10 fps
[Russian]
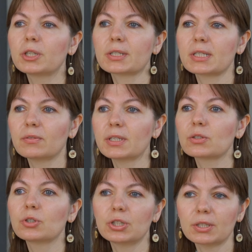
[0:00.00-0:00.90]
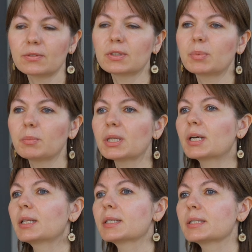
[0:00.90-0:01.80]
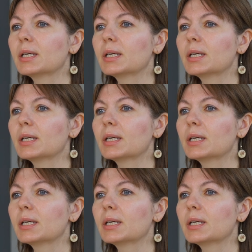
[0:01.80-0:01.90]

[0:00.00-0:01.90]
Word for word: большинства существенно поменялась.